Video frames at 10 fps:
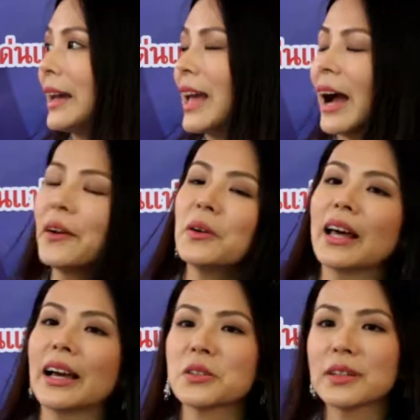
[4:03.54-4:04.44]
ย อยากให้คน
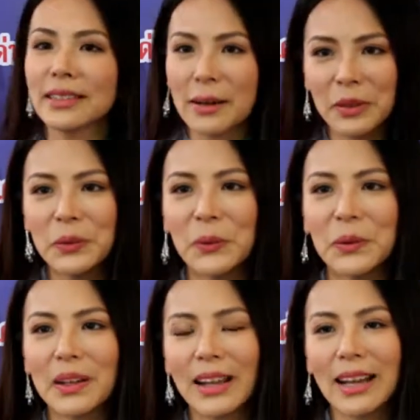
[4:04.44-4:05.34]
ไทยช่วยสนับสนุน
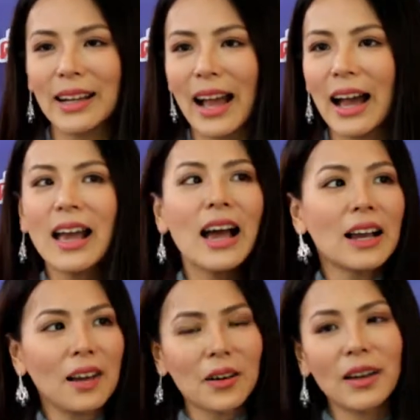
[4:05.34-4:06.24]
ด้วยกันนะคะ
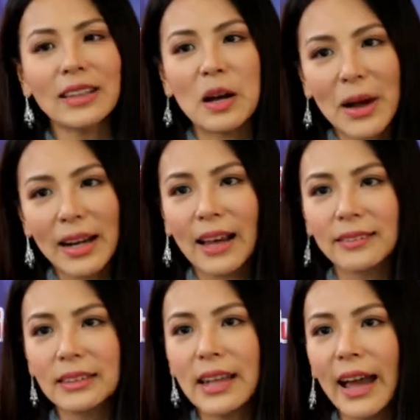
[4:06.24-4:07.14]
แล้วก็สามารถหา
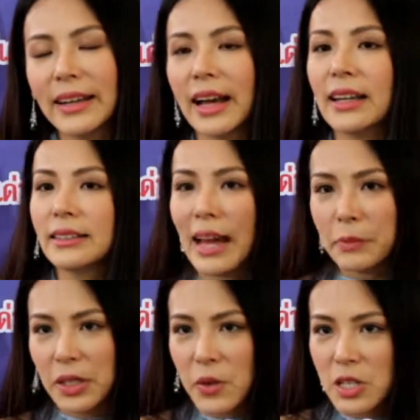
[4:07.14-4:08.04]
ซื้อได้นะคะ ตา
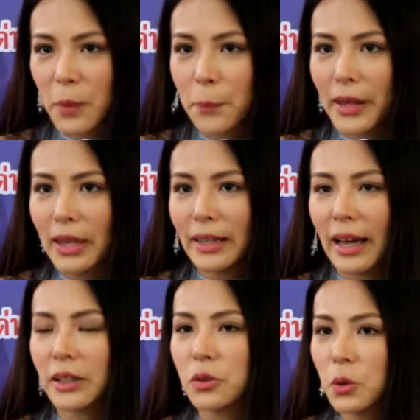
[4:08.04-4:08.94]
มทีวีช้อปปิ้ง
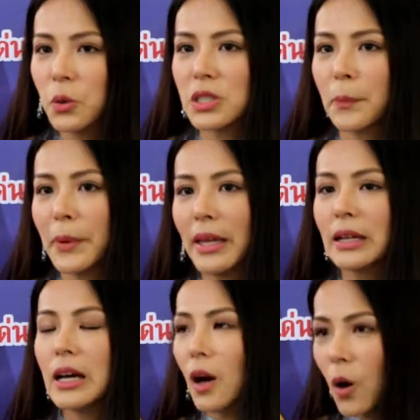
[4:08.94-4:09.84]
นะคะ True
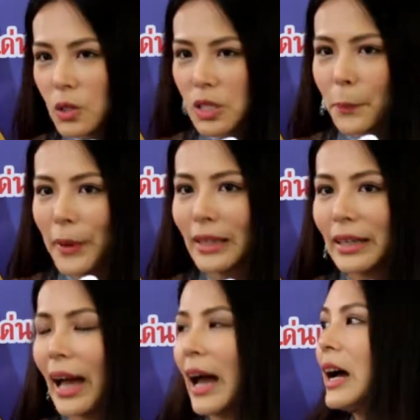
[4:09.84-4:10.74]
Shopping O Shopping
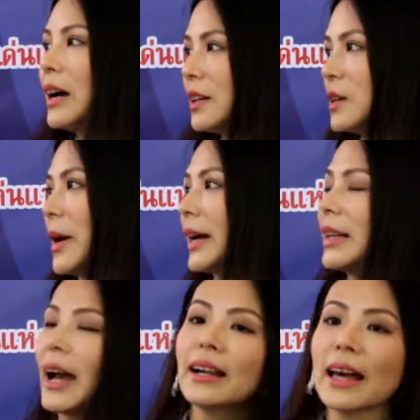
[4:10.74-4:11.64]
นะคะ หรือแม้ก
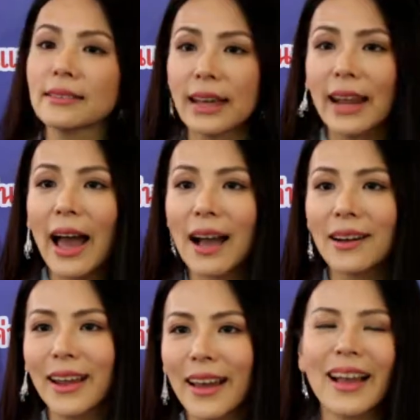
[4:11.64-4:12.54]
ระทั่ง Lazada
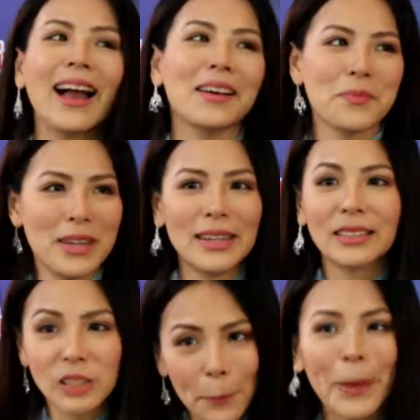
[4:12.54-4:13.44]
ก็ได้ค่ะ มี
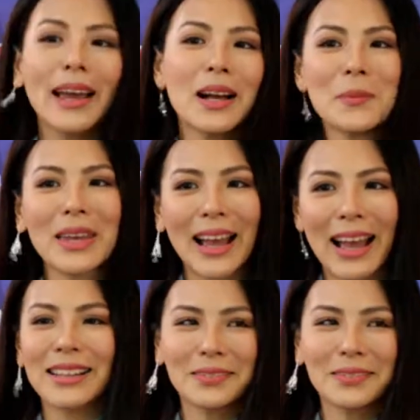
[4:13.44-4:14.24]
ช้อปเป้ก็มีค่ะ